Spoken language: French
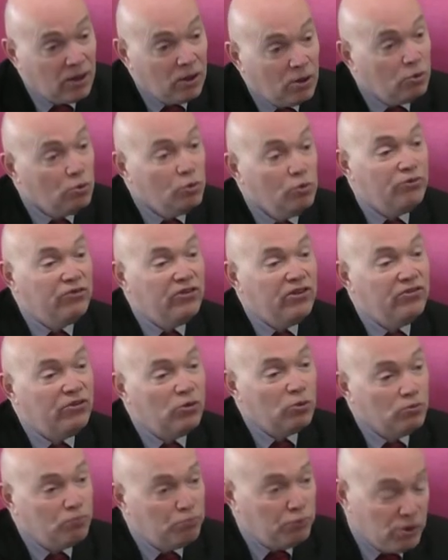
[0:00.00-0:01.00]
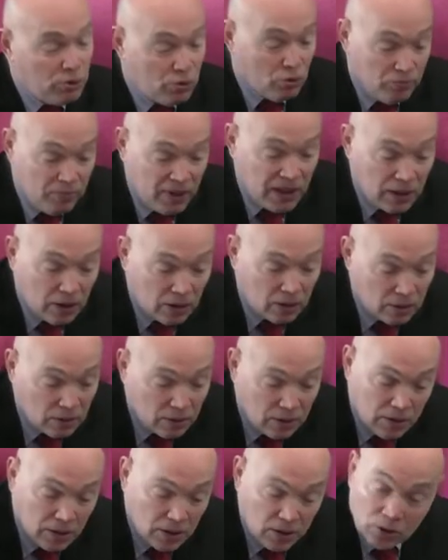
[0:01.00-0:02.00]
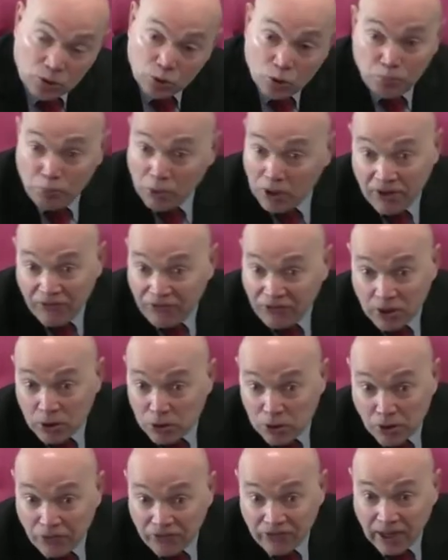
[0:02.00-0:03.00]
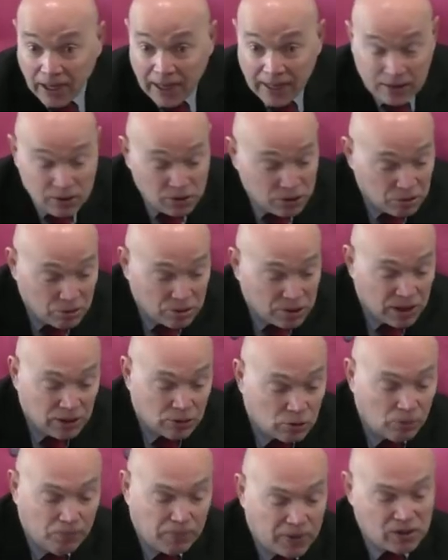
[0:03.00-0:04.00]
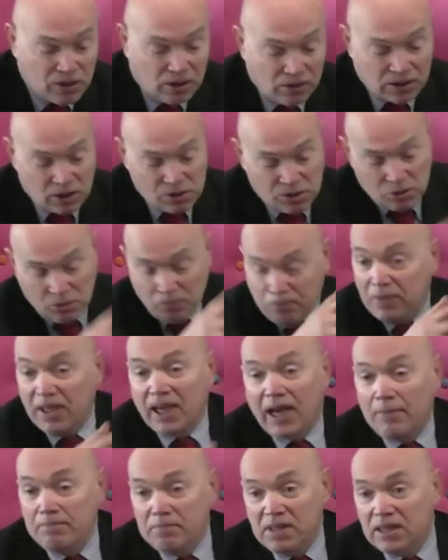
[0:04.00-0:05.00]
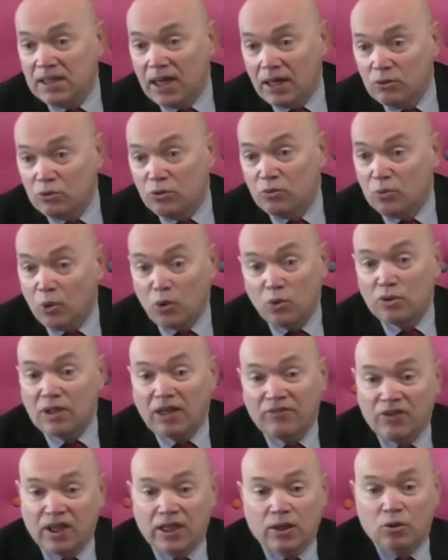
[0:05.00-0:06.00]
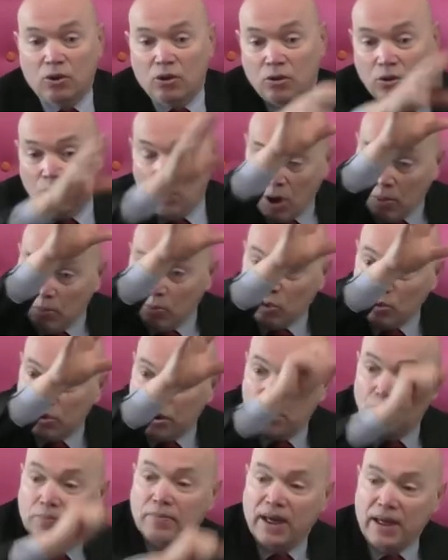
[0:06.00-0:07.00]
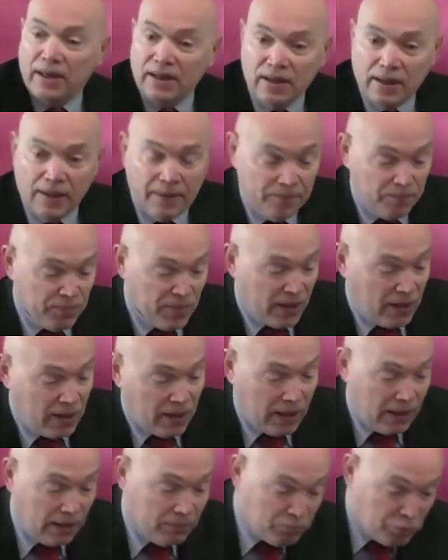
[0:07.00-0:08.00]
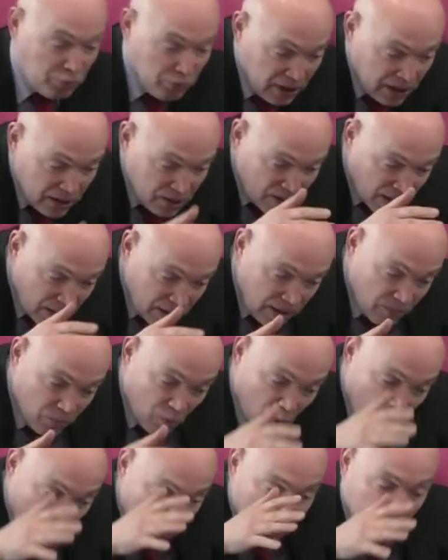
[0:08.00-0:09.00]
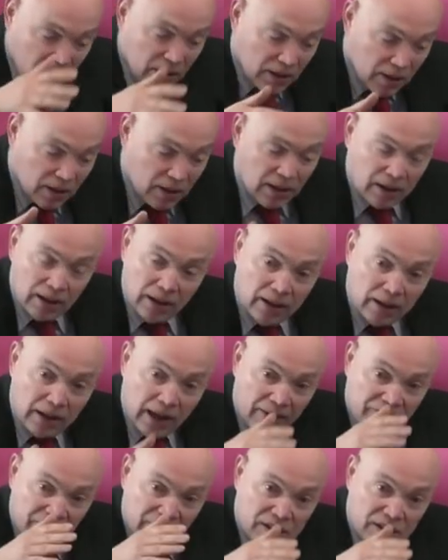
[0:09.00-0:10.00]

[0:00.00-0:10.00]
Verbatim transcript: Nous vivons depuis 2000 ans depuis les philosophes grecs sur cette représentation pyramidale du monde avec l'homme au sommet, hein, puis les animaux euh, avec